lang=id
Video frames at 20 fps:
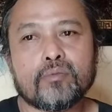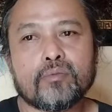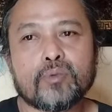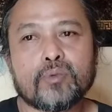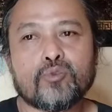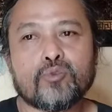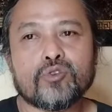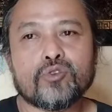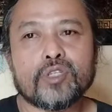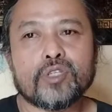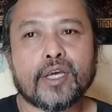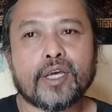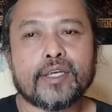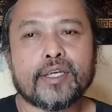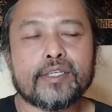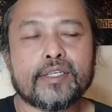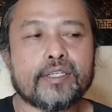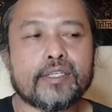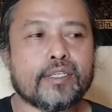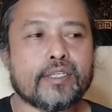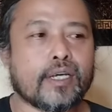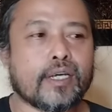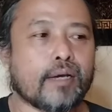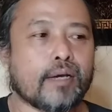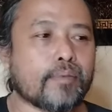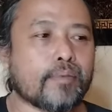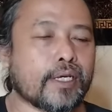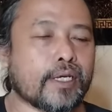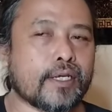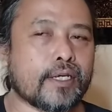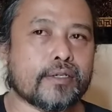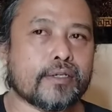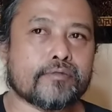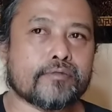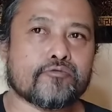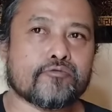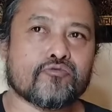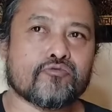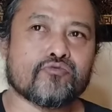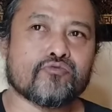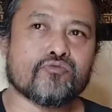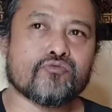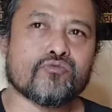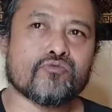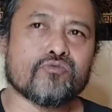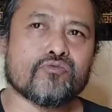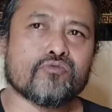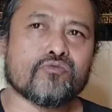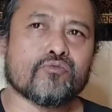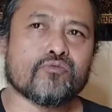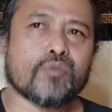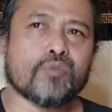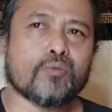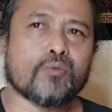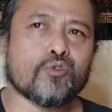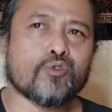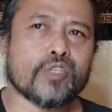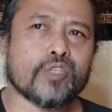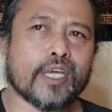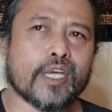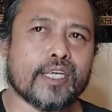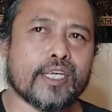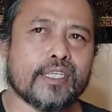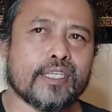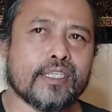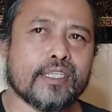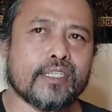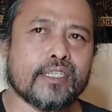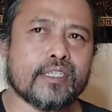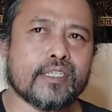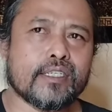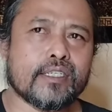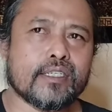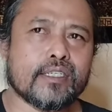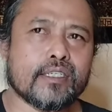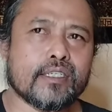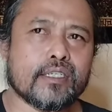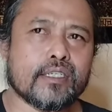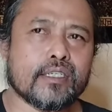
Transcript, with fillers: mempunyai apa ya? Mempunyai